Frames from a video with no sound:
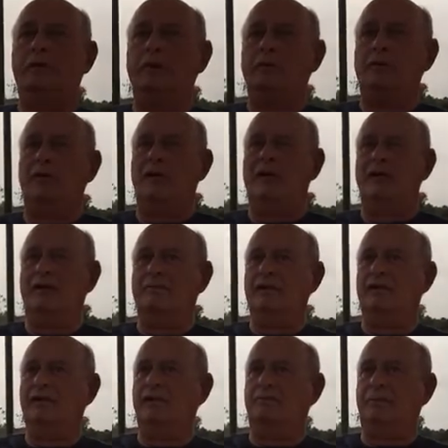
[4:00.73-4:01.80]
proprio l'area
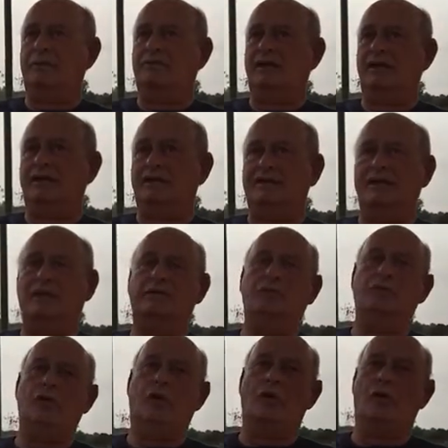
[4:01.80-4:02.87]
marina protetta
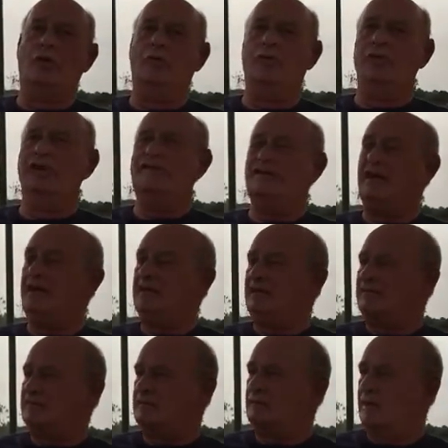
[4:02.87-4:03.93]
curò una
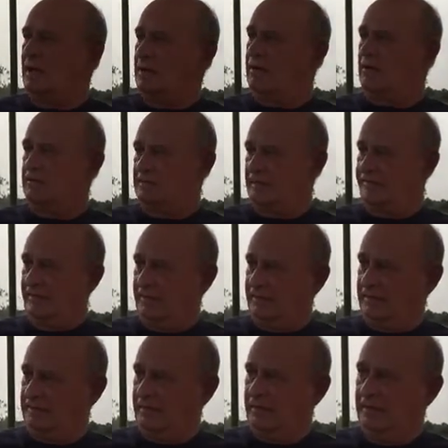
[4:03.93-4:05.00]
scheda sulla Grotta
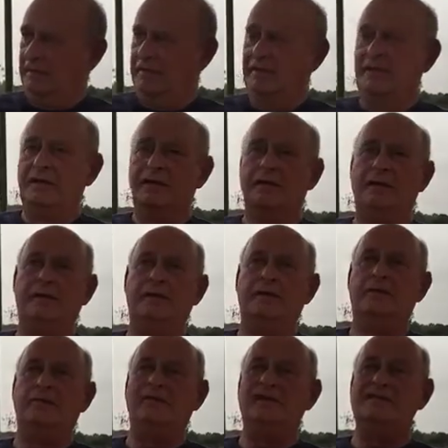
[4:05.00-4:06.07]
Verde eh,
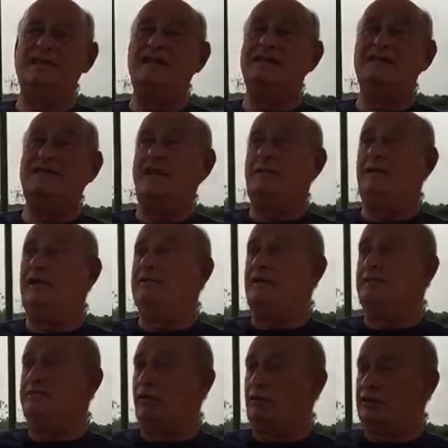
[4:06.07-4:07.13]
una scheda
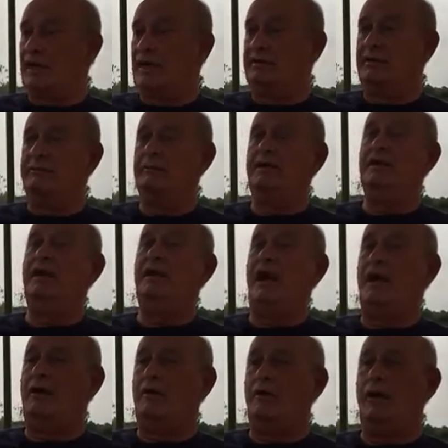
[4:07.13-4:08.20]
estremamente importante perché
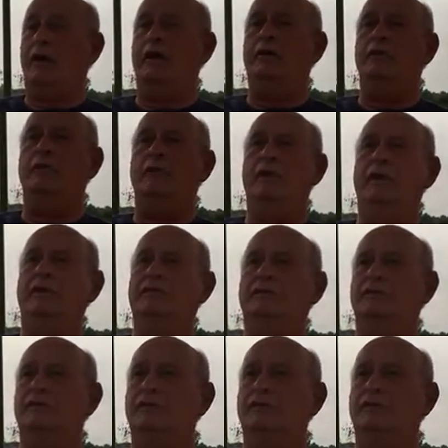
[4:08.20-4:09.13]
nacque in un momento